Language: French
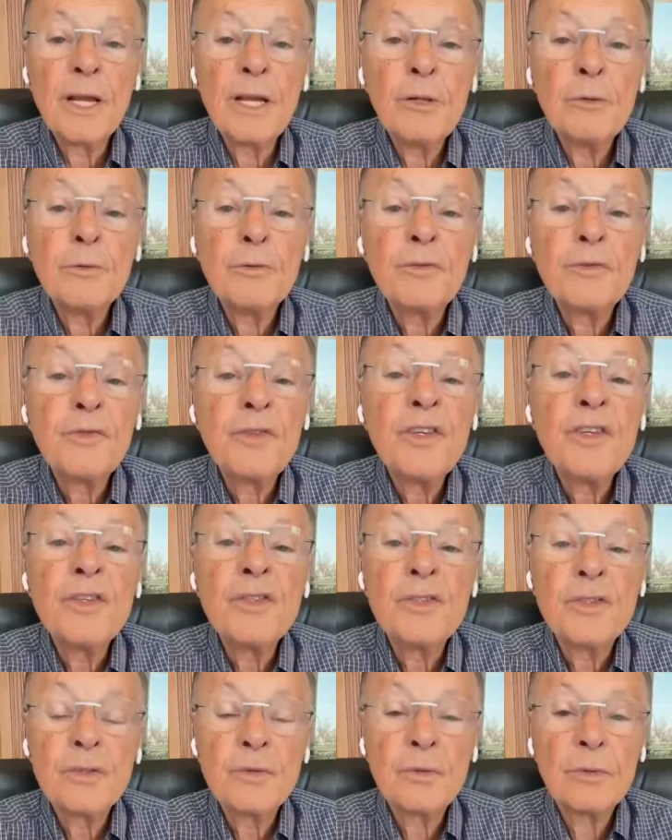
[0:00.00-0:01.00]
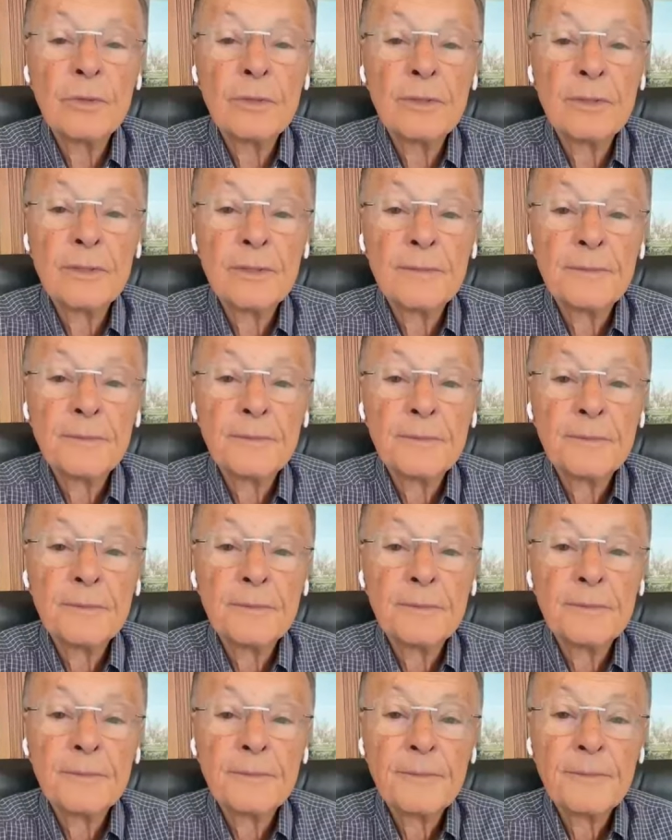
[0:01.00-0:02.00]
Ce n'est pas un royaume
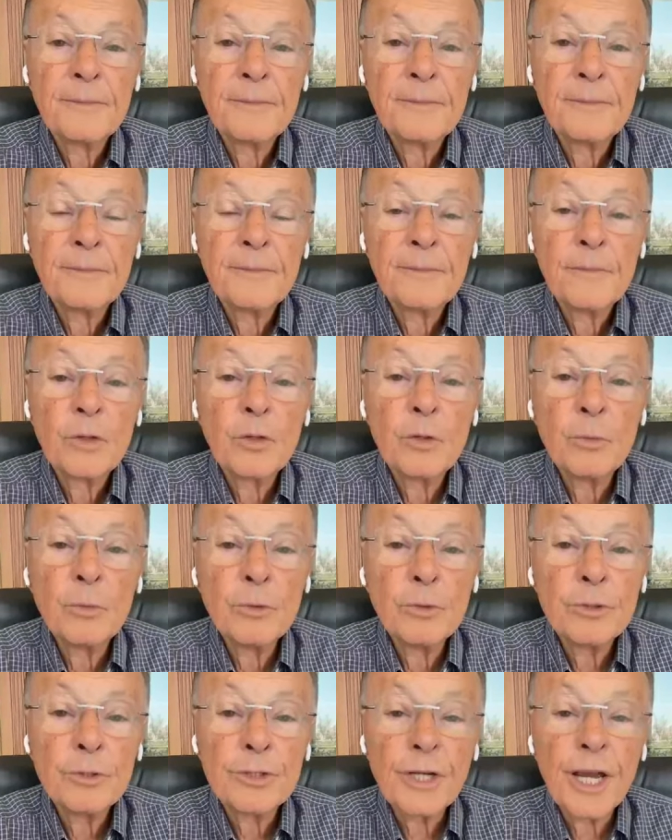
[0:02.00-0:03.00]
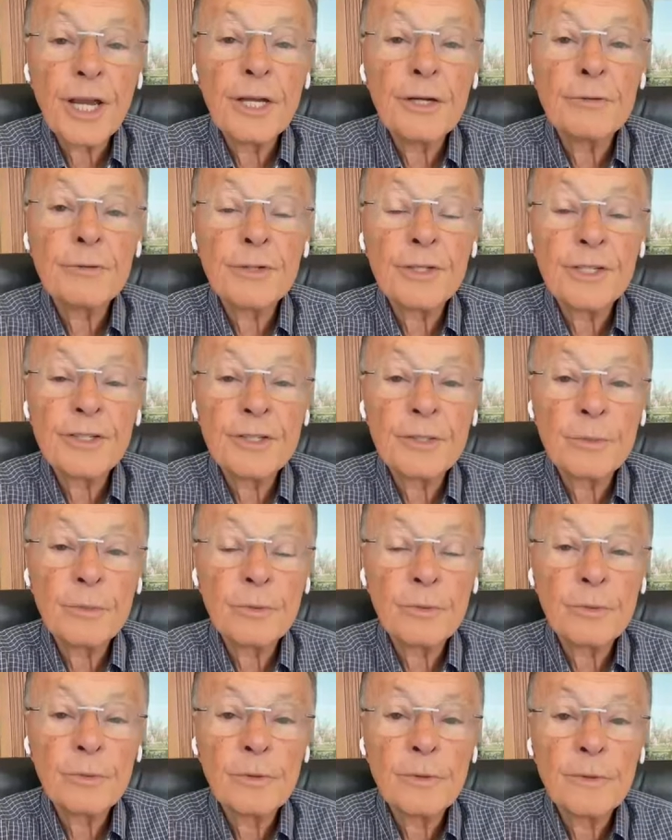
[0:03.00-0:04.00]
physique, comme les
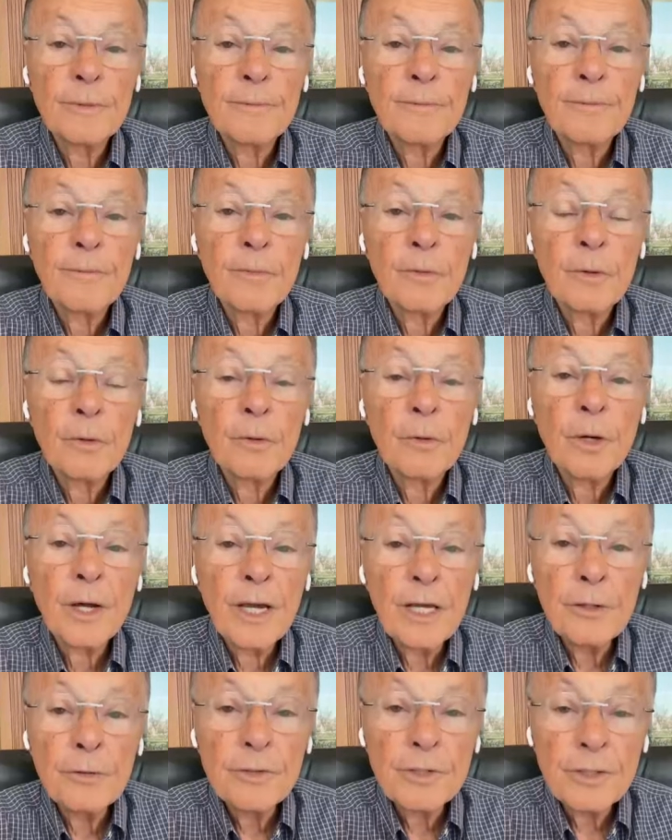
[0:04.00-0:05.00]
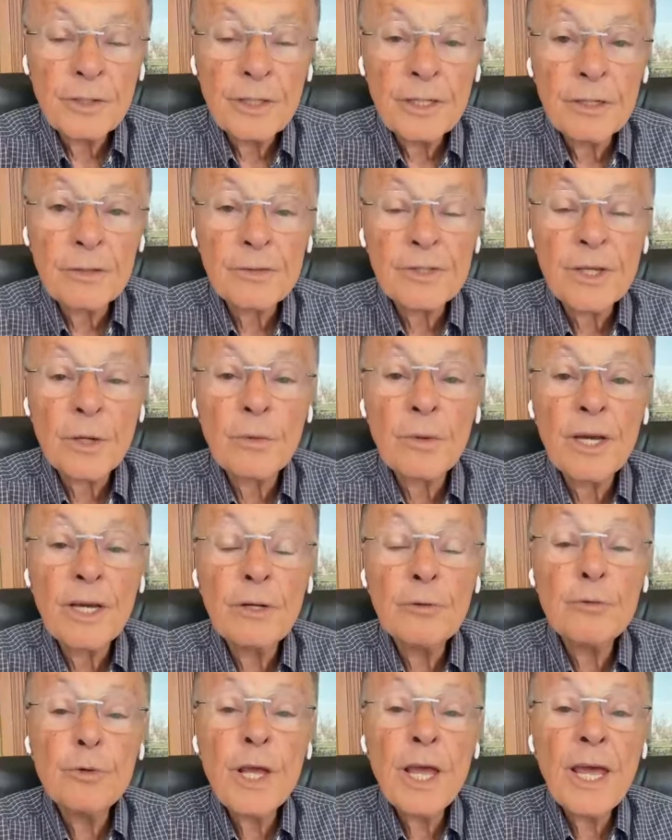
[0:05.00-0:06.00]
royaumes de ce monde. Le royaume de
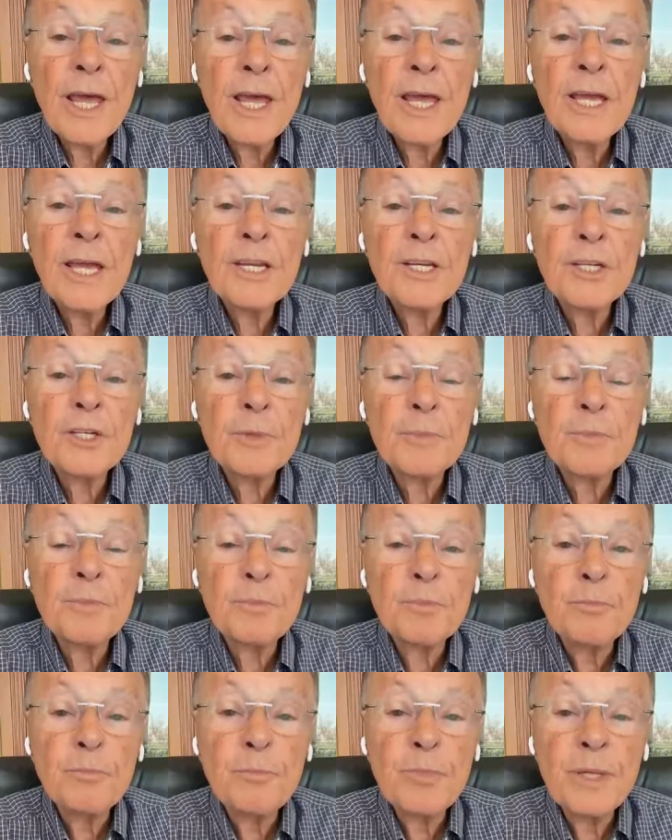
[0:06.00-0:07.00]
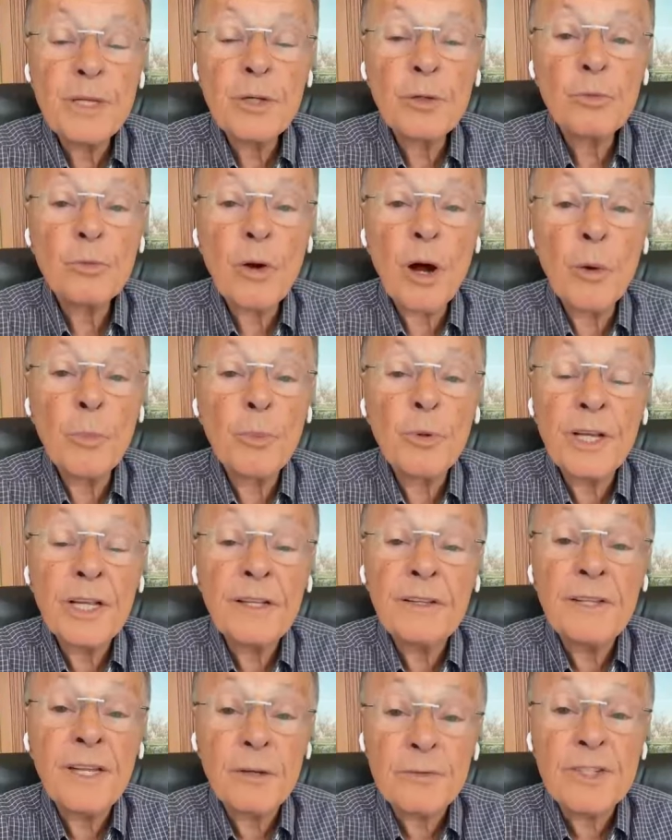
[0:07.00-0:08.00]
Dieu est est un royaume
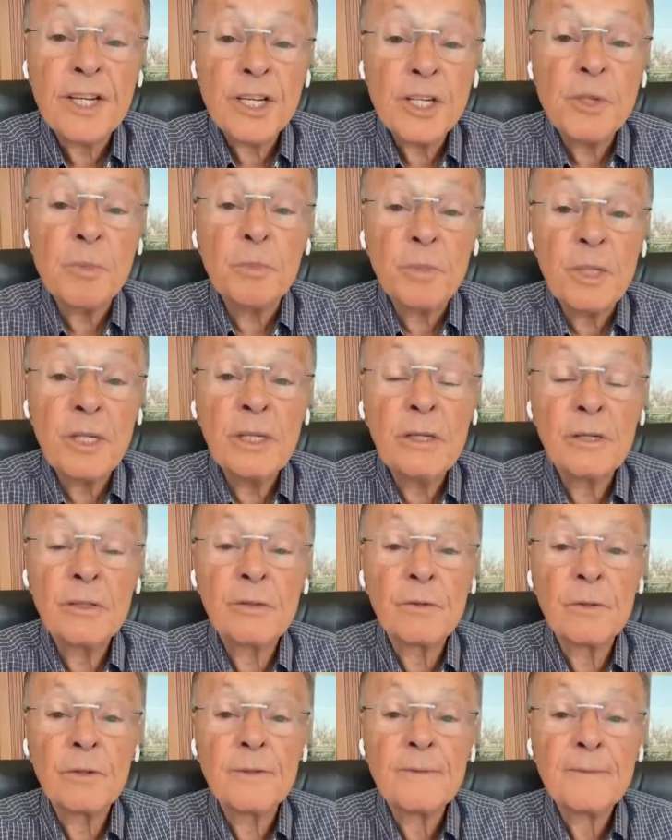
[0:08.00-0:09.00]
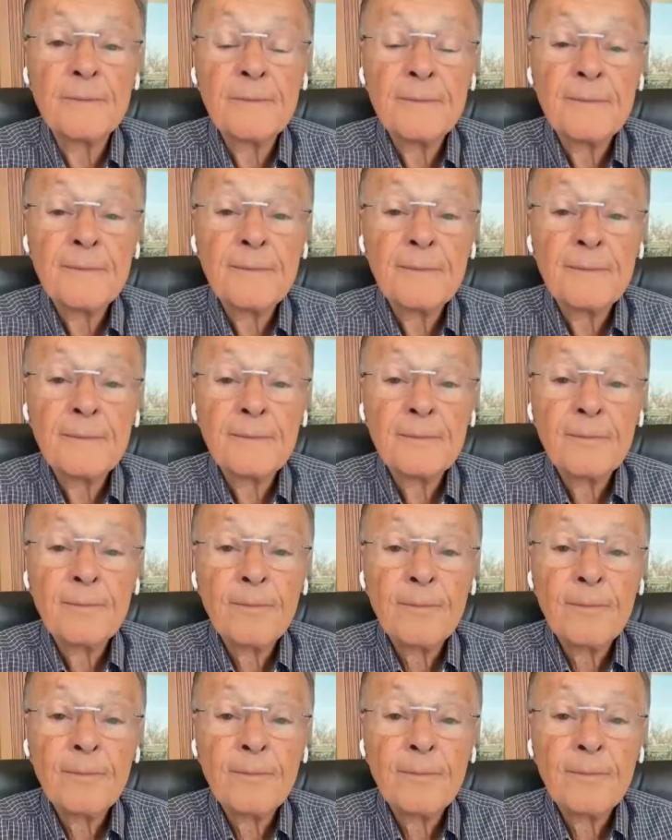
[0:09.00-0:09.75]
spirituel parce que Dieu est esprit.